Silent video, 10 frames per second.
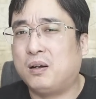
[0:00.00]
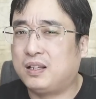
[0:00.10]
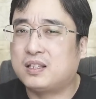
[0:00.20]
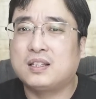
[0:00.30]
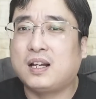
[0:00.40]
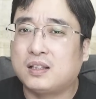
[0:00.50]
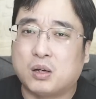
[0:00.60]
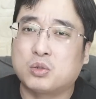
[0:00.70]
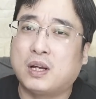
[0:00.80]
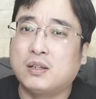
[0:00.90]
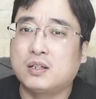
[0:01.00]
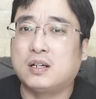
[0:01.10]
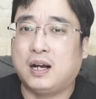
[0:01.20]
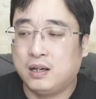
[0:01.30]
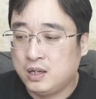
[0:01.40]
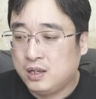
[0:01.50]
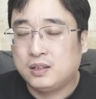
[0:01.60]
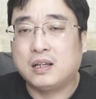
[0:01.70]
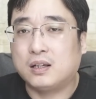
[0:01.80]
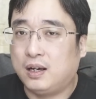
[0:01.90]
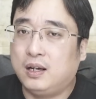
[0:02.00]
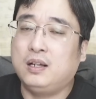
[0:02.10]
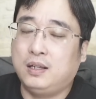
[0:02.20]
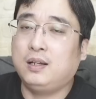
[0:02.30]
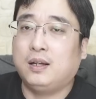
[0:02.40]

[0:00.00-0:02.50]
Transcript: 那其他岛全都是啊，那个